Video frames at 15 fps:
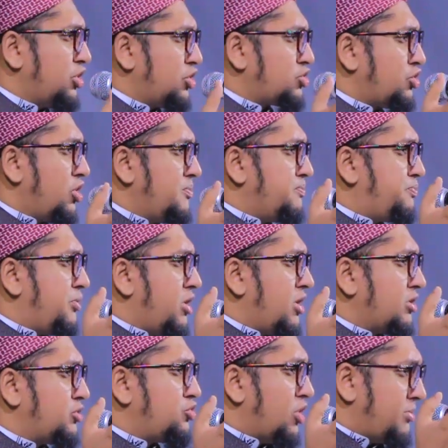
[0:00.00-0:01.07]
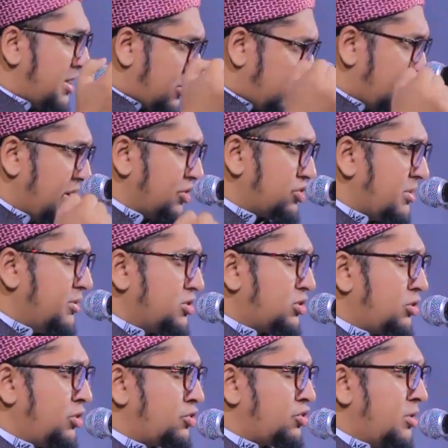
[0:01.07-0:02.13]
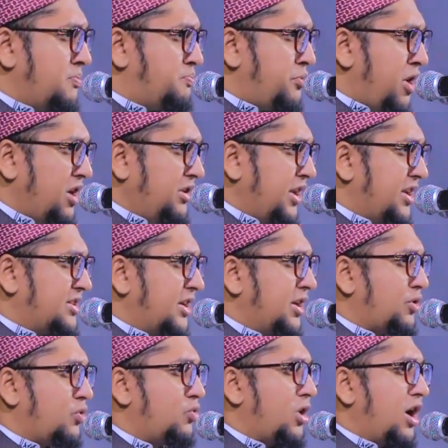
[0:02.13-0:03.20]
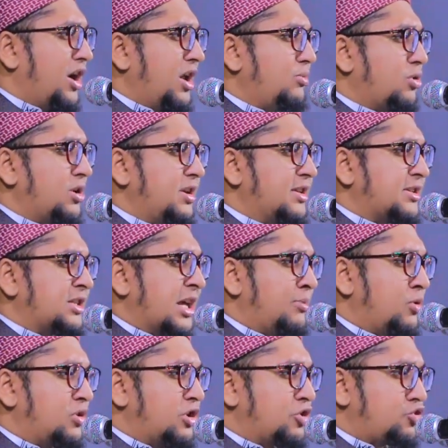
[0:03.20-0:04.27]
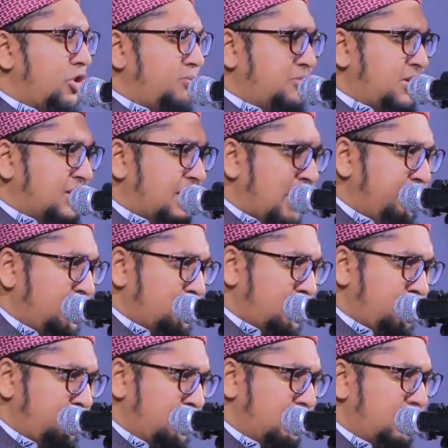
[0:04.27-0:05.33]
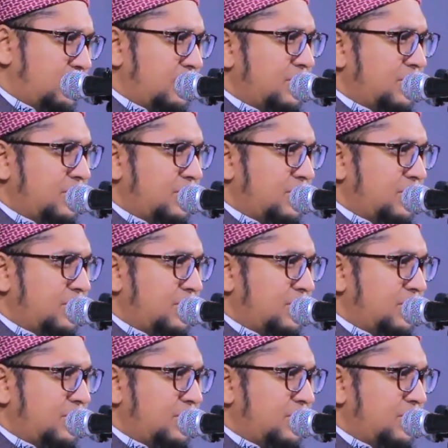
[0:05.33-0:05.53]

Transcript: যত সম্পদ জমা করে সমস্ত সম্পদের চেয়ে কোরআন এবং ইসলাম হচ্ছে সবচেয়ে দামি সম্পদ